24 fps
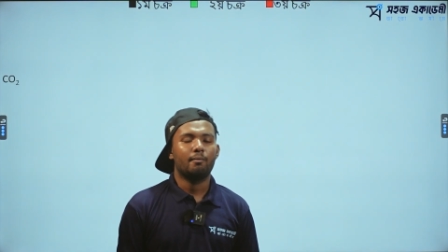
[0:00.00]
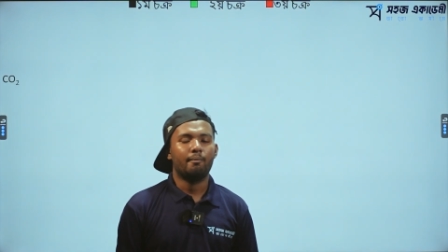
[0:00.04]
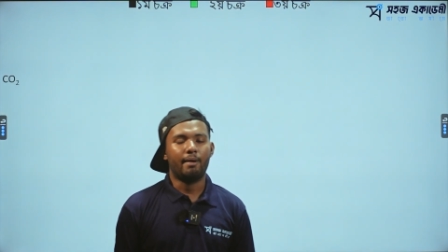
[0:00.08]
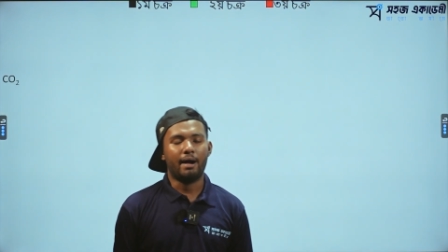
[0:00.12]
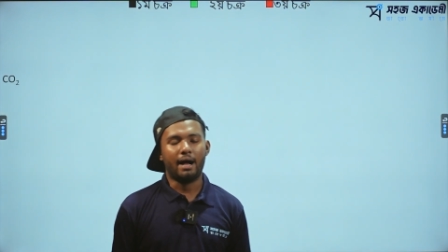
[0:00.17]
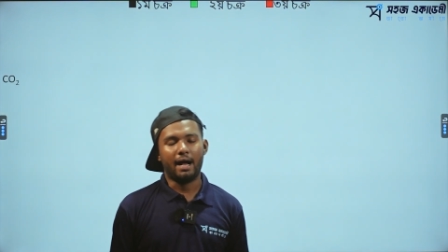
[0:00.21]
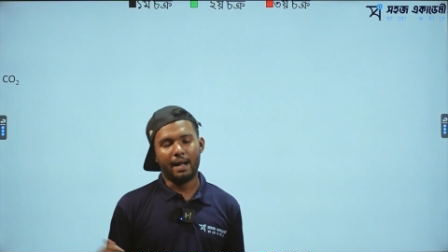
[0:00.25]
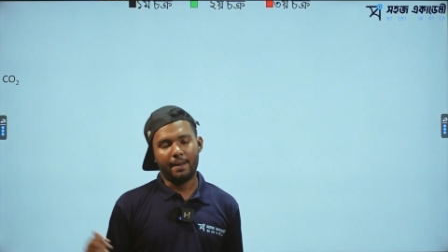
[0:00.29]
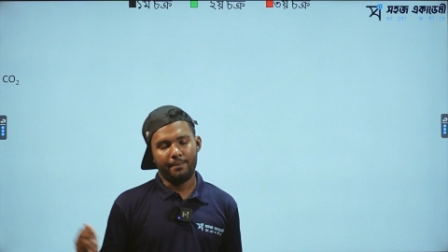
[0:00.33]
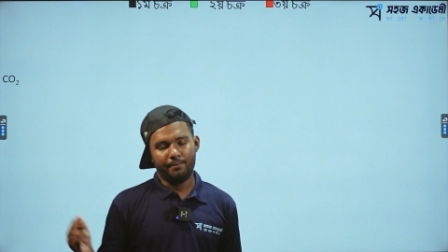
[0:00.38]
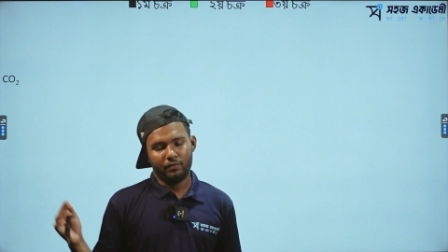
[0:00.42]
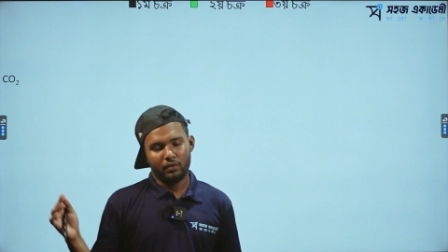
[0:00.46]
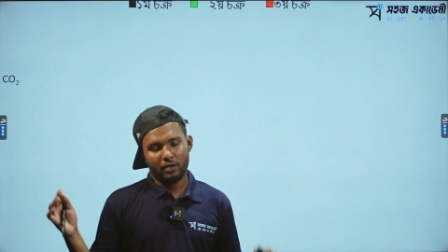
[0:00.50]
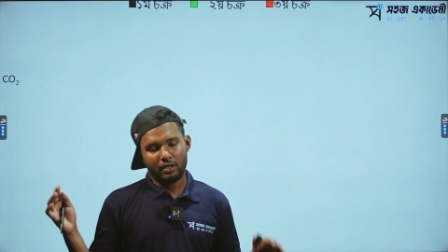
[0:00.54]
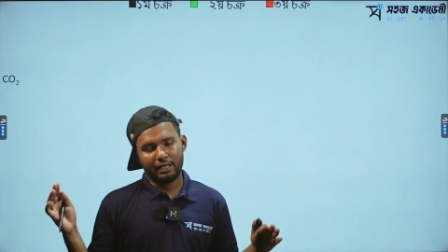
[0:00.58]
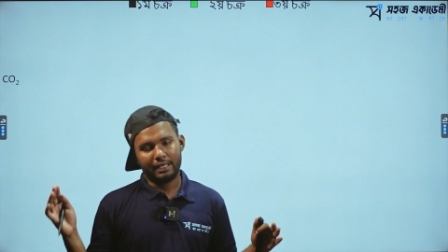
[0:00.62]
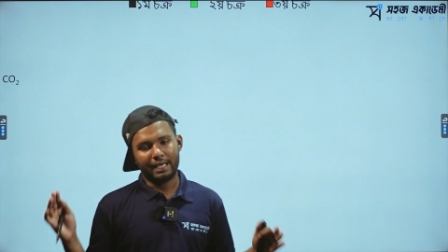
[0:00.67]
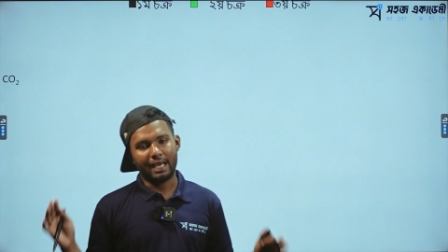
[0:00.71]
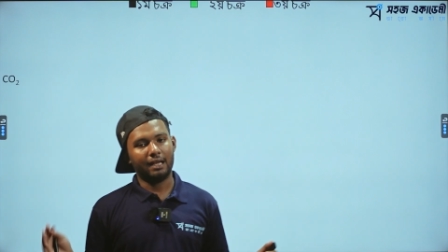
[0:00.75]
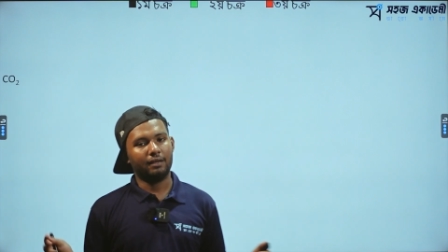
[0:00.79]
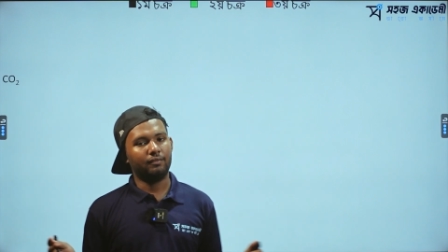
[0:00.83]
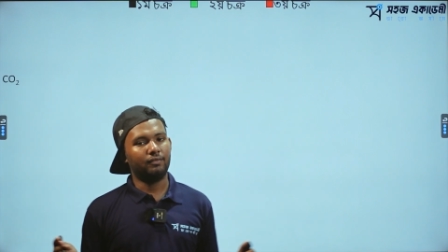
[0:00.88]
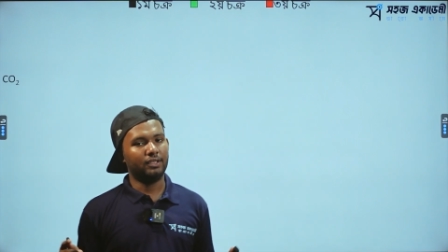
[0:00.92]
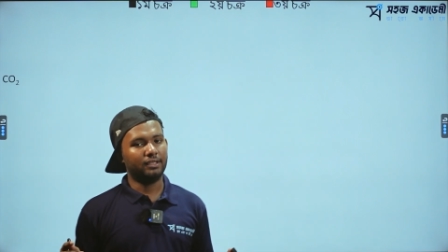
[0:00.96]
বা
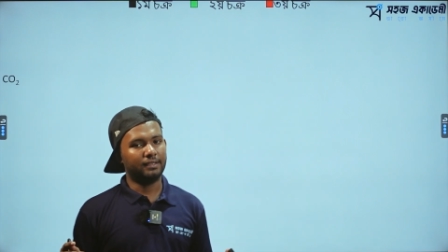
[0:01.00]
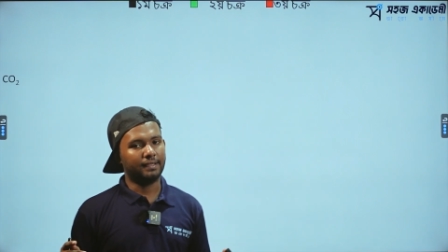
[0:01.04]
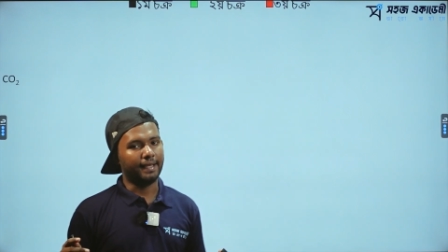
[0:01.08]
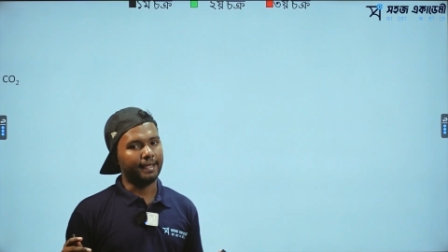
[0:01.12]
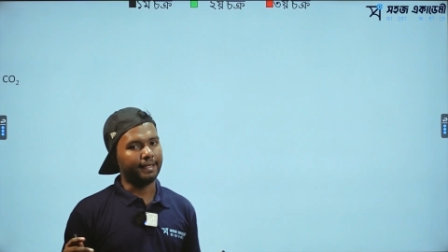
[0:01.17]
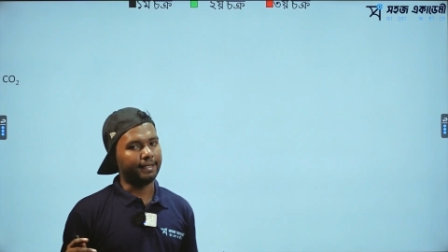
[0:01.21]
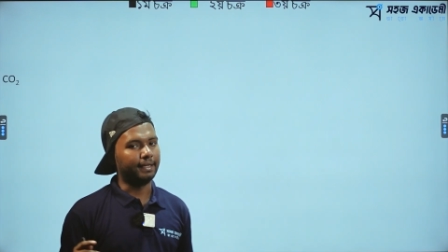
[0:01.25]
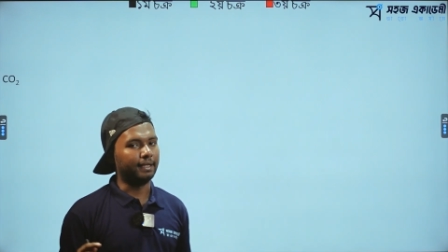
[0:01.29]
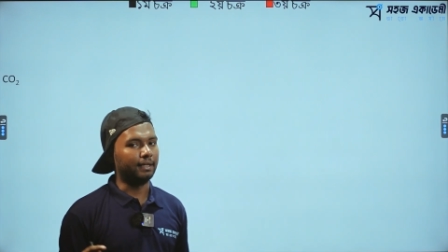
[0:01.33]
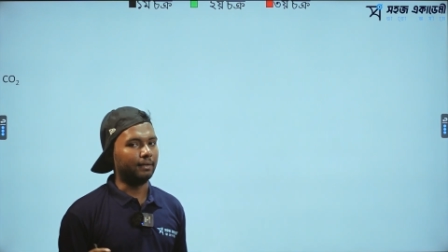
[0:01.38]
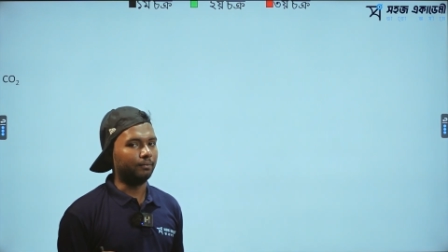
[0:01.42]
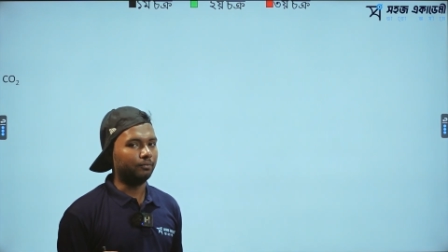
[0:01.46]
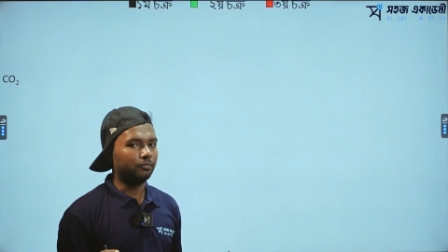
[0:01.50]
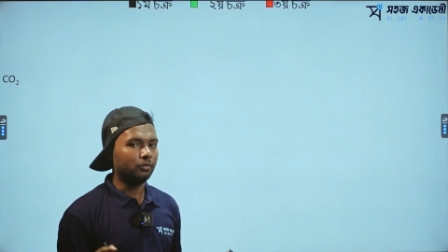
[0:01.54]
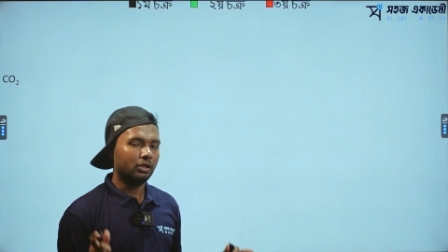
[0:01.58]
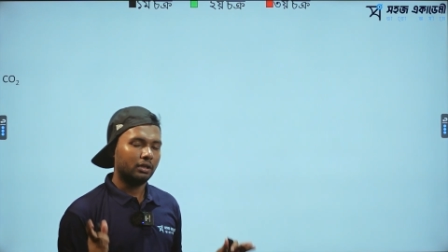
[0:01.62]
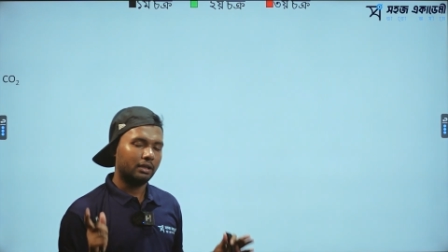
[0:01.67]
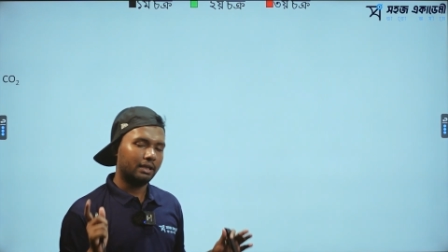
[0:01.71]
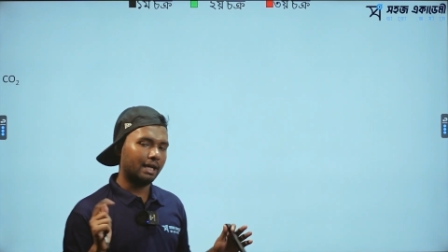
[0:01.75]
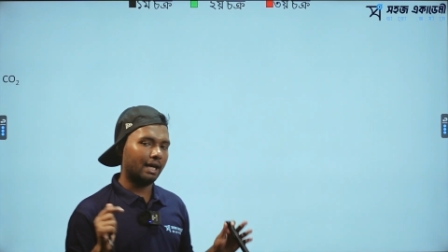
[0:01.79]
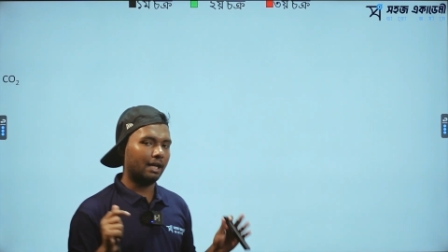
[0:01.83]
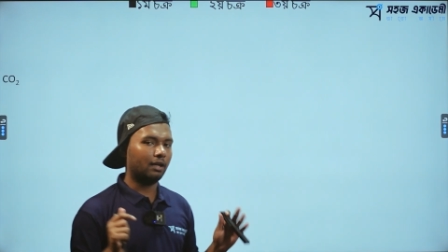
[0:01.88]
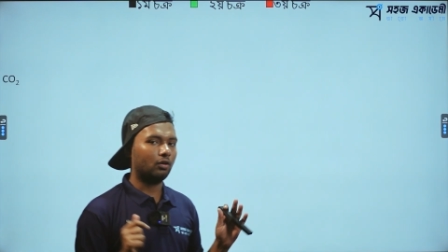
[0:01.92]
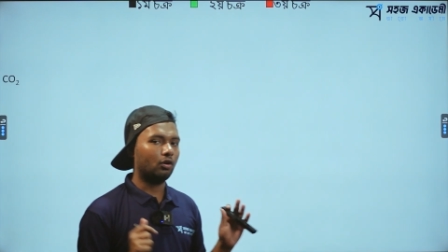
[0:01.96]
ক্যালভিন সাইকেল
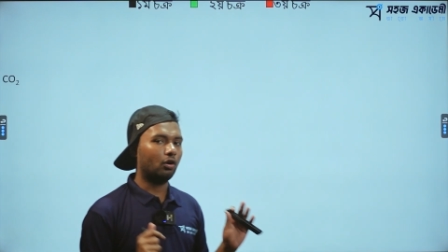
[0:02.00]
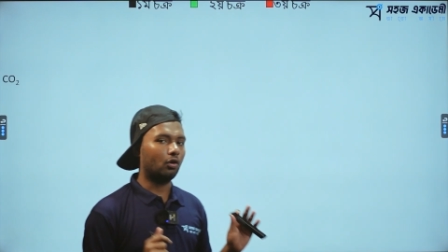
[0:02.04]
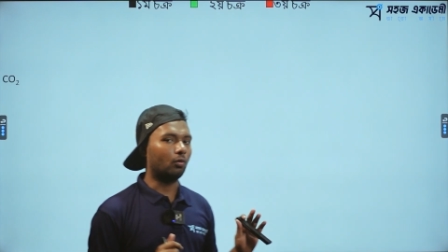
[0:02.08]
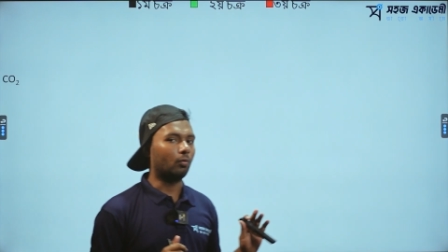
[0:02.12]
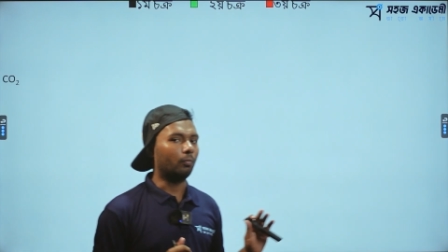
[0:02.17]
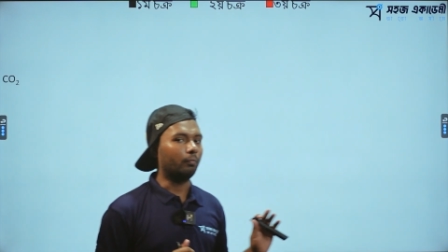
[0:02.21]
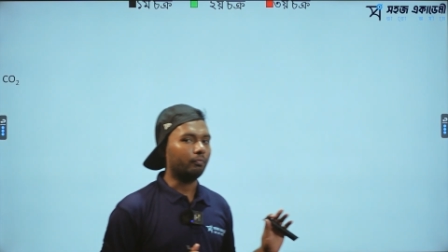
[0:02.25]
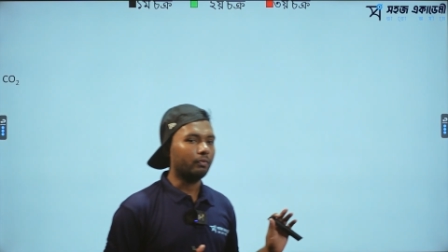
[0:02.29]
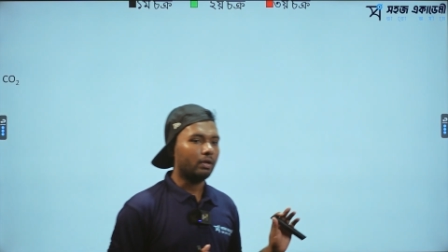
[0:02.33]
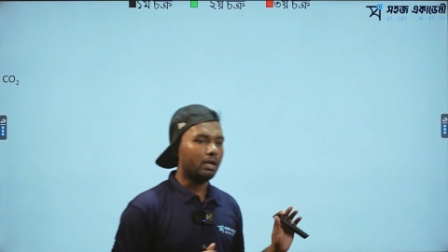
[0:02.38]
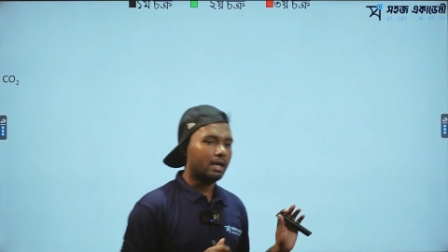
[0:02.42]
খেয়াল করো